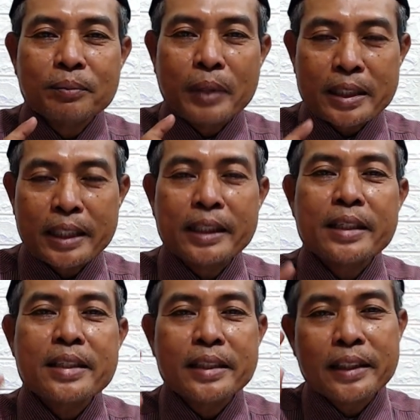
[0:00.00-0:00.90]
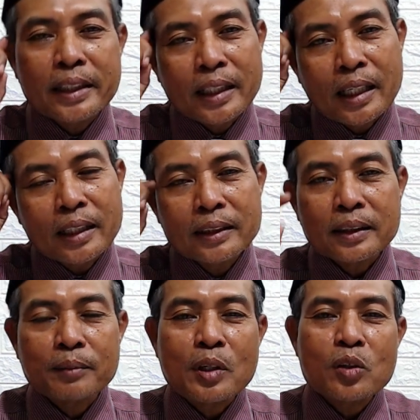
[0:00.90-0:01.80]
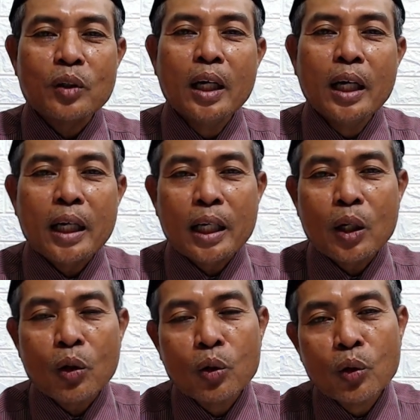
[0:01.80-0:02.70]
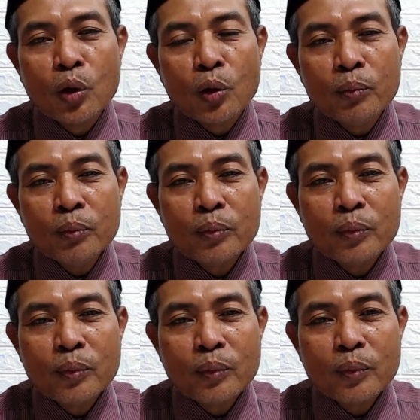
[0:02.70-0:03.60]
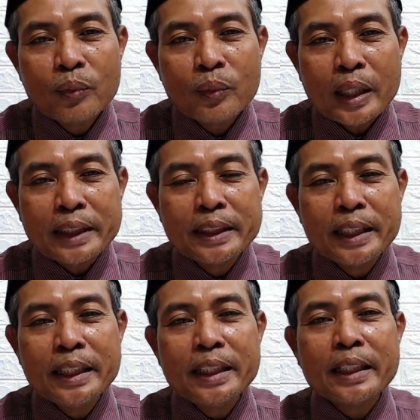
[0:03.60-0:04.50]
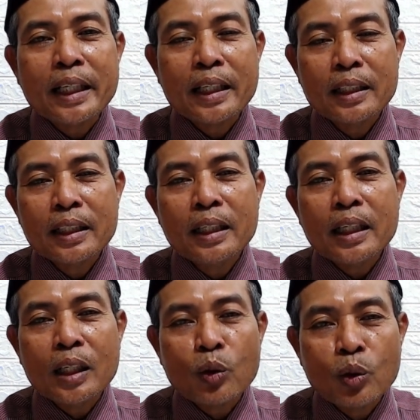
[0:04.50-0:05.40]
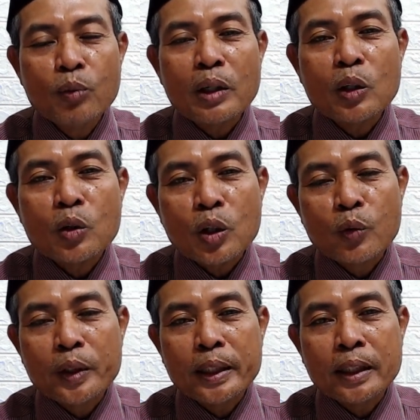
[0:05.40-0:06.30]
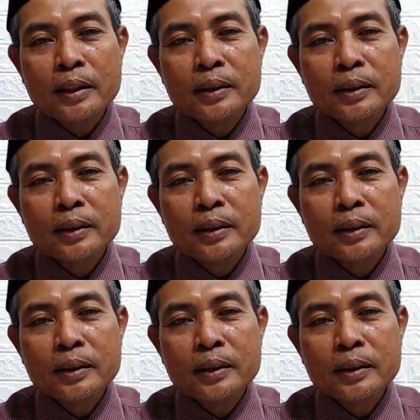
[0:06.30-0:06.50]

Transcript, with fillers: Bahasa Inggris ini adalah termasuk al-ulum ad-diniyah, al-ulum al-ukhrawiyah.